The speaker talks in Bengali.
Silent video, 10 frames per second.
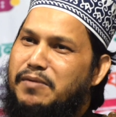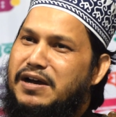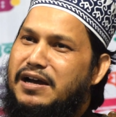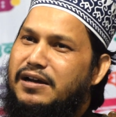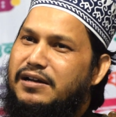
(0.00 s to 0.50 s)

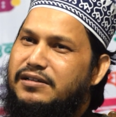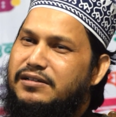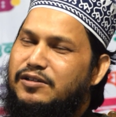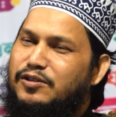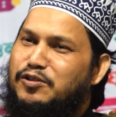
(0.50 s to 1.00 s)
বাবা
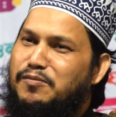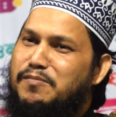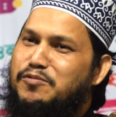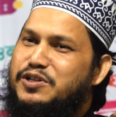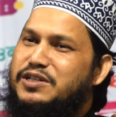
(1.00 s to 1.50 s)
তোমরা
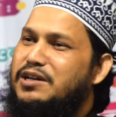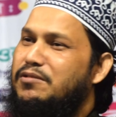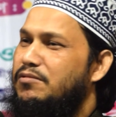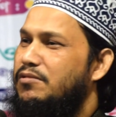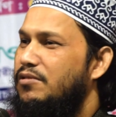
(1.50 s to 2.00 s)
বসে যাও
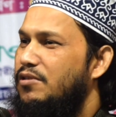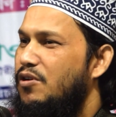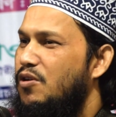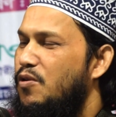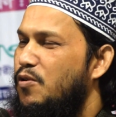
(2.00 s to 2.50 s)

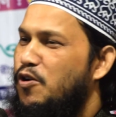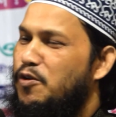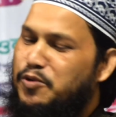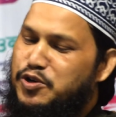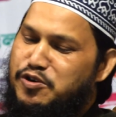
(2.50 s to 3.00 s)

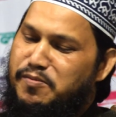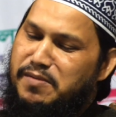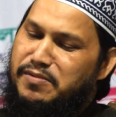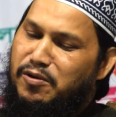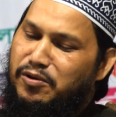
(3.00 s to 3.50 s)
অল্প সময়
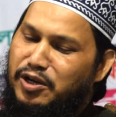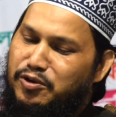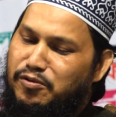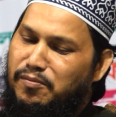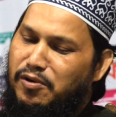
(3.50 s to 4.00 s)
আমরা কথা
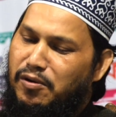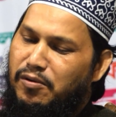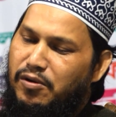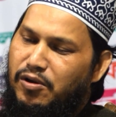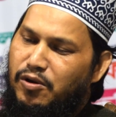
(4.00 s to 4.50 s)
শুনবো
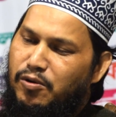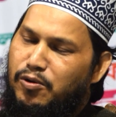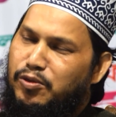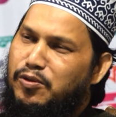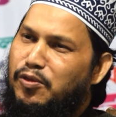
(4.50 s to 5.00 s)

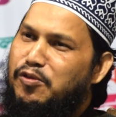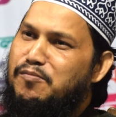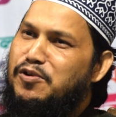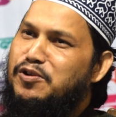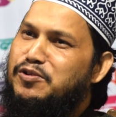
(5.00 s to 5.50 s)
অত্যন্ত
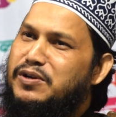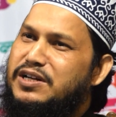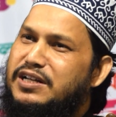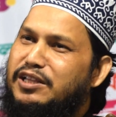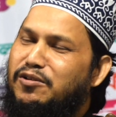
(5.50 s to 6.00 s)

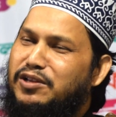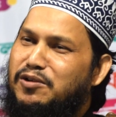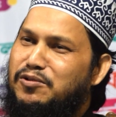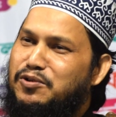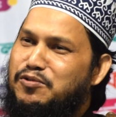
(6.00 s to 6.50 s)
মনোযোগের সাথে
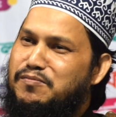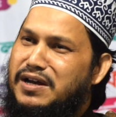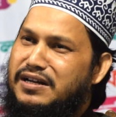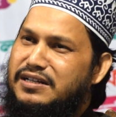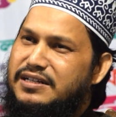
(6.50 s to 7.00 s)
কথাগুলো
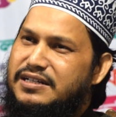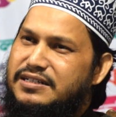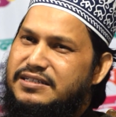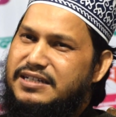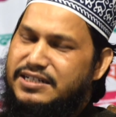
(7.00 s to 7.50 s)
শুনবার
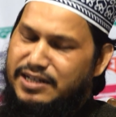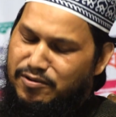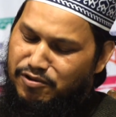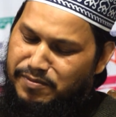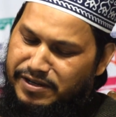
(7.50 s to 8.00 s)
চেষ্টা
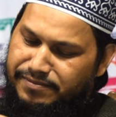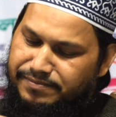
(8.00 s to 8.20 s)
করবেন